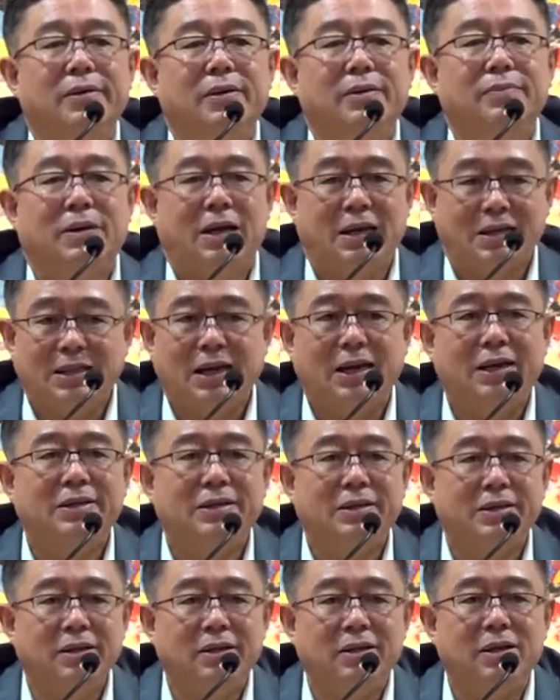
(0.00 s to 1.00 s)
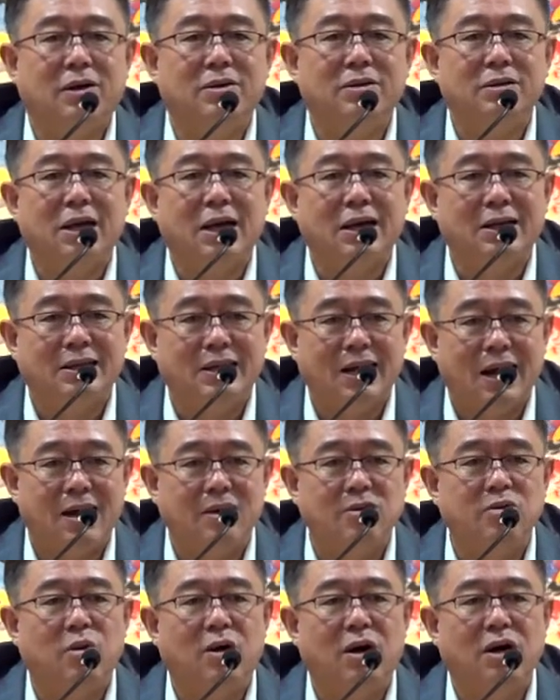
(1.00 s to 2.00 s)
白天一定要让
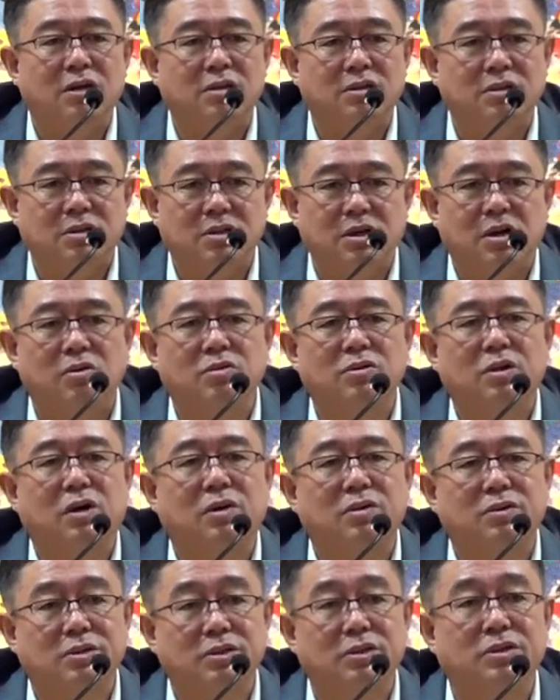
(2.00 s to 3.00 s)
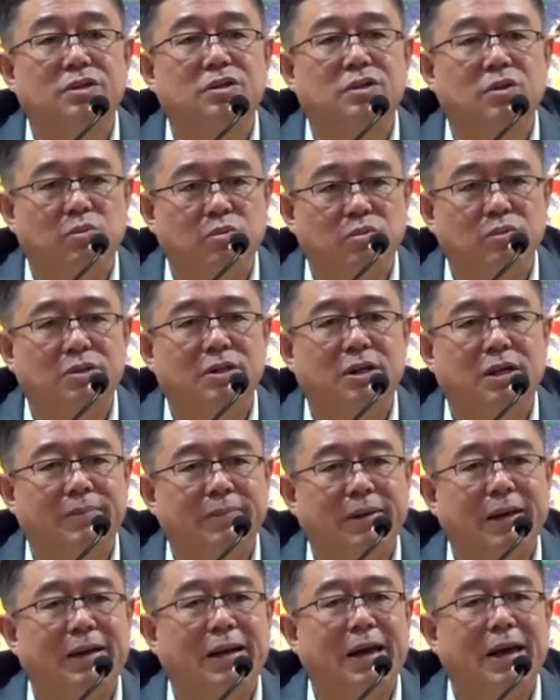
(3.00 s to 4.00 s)
阳光照到自己的屋子里
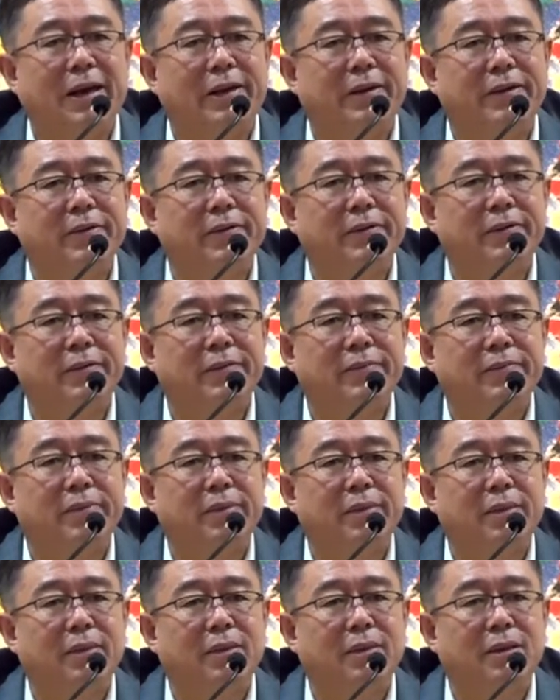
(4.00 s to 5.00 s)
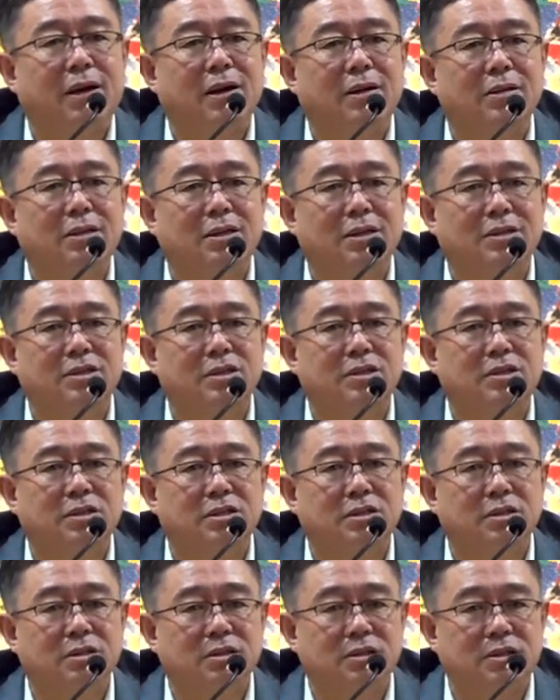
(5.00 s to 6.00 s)
面来。啊，那这
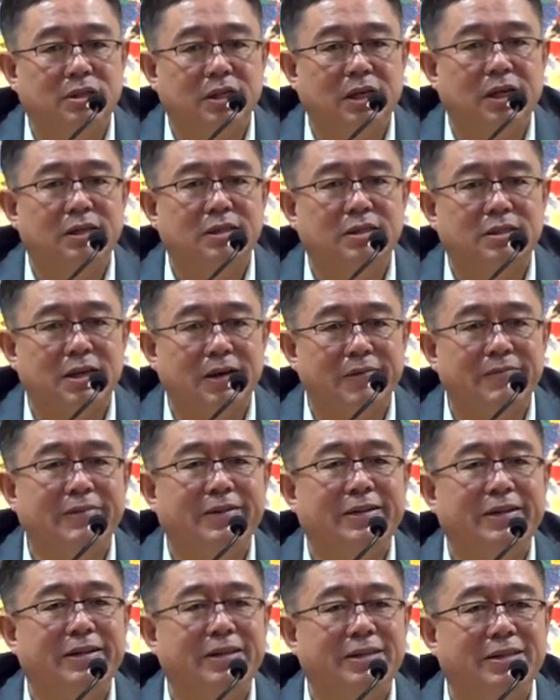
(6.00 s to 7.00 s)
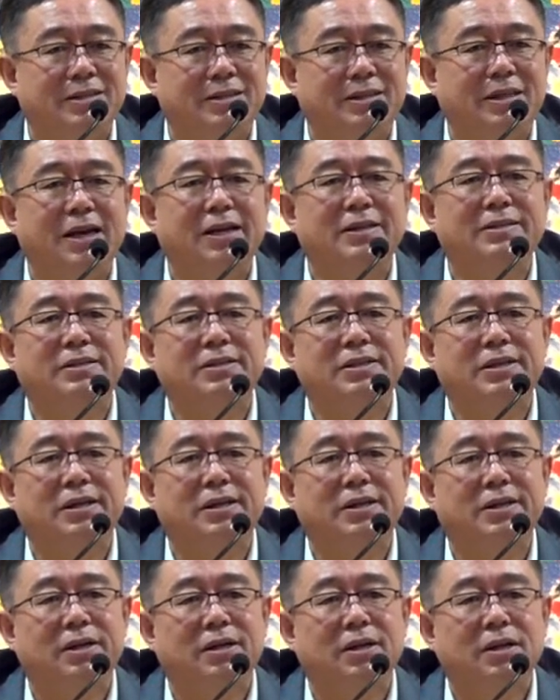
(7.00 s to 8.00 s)
是接三分之一的天气，
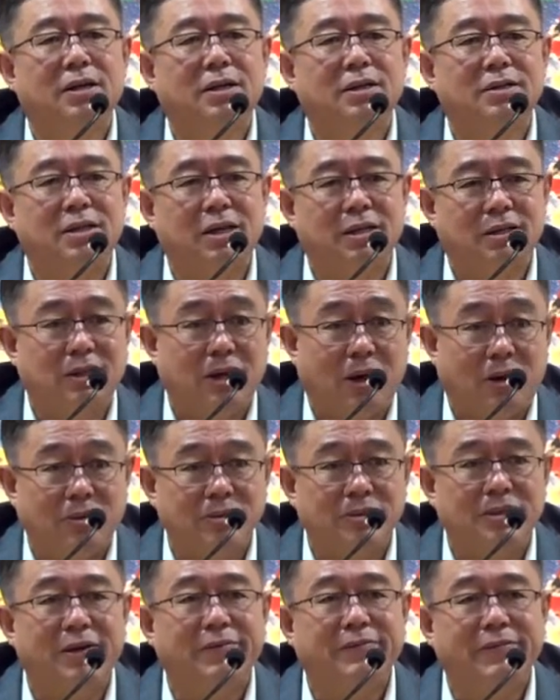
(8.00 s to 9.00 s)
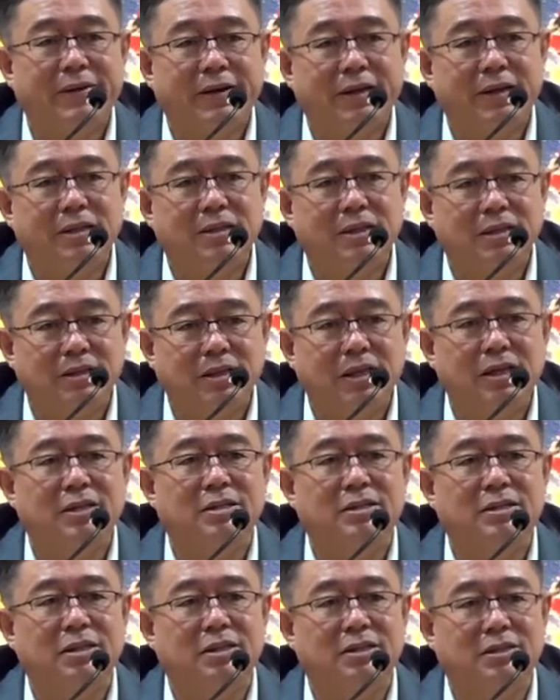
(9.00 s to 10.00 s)
再调三分之一的地
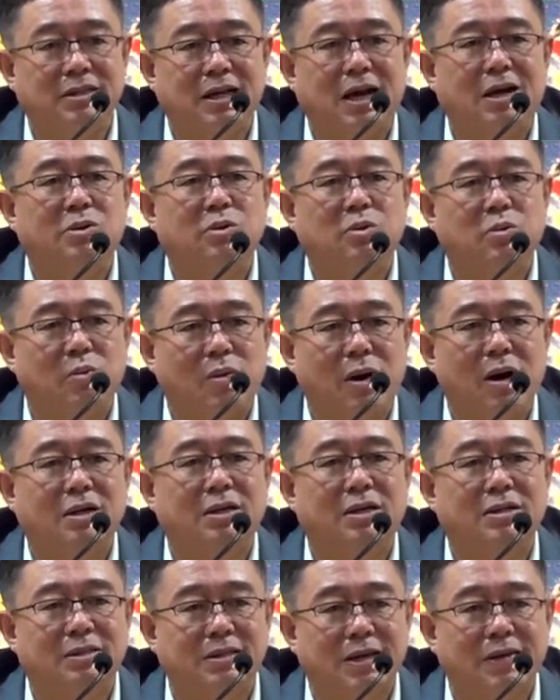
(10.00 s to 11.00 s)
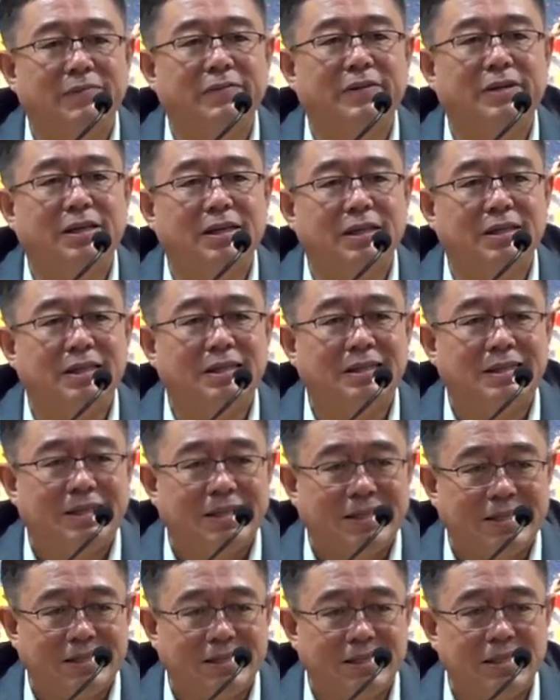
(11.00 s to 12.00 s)
气，家中旺了三分之一的
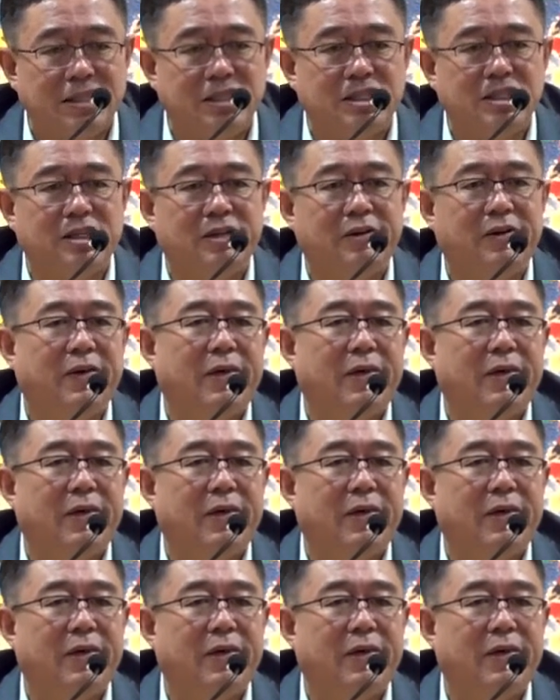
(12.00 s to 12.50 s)
人气，